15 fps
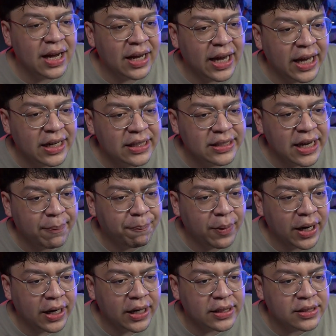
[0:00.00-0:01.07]
Gen JP,
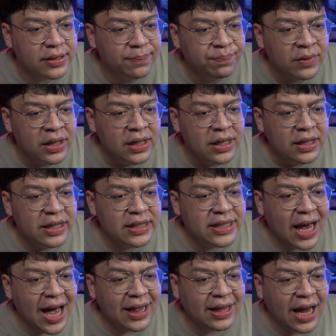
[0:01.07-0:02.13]
guys. Di
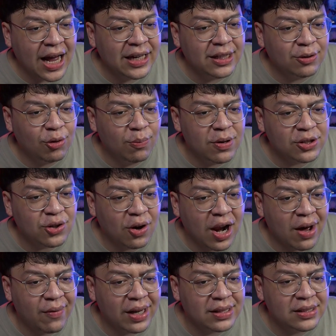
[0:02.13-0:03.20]
saat kalitku
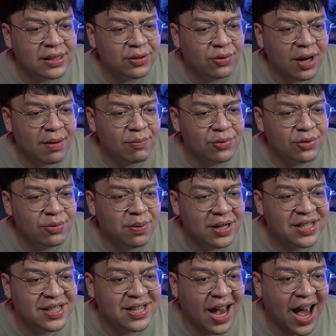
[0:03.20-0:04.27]
bersolawat, disitulah musuh baca
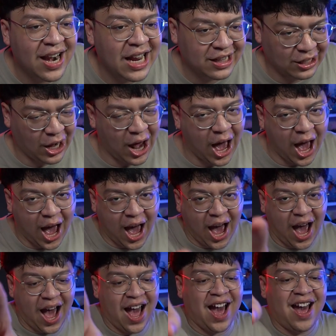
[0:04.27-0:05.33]
syahadat.
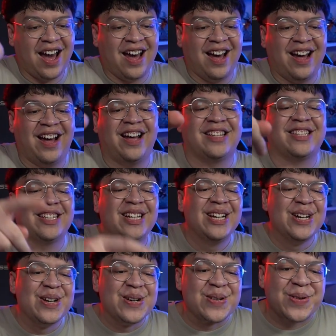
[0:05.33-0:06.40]
Kelas.
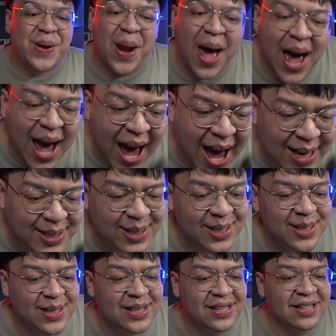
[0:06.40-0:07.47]

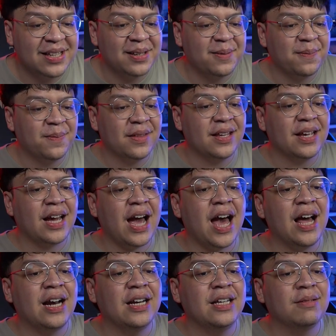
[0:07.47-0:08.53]
Kelas.
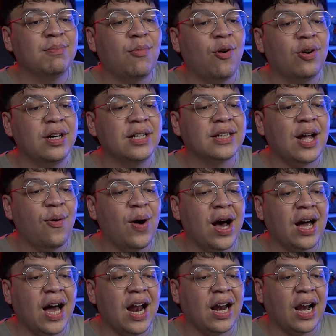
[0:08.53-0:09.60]
Khalid mode
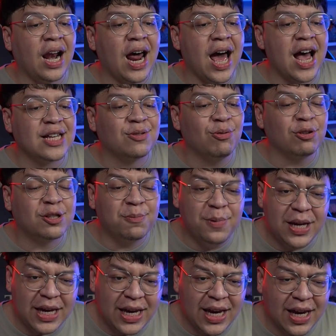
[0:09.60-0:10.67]
tawakal kelas
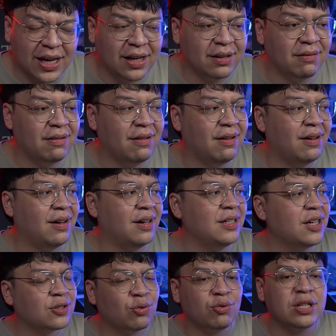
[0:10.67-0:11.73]
Wusbik. Nah, iya
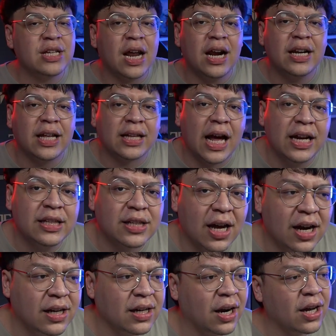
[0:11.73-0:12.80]
Cok udah jarang lihat Khalid
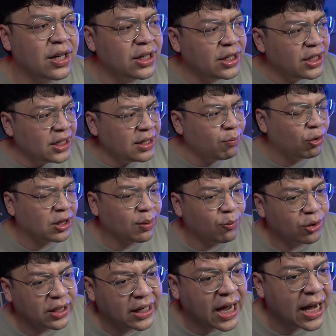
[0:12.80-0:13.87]
sekarang ya. Nah, gini-gini
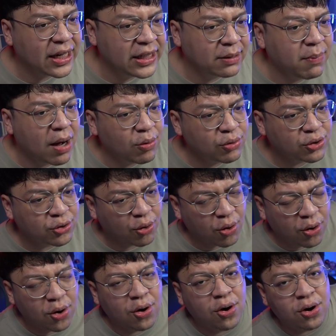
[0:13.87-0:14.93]
montek-montek Khalid bagus
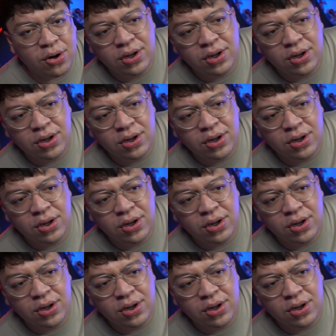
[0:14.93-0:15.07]
Cok.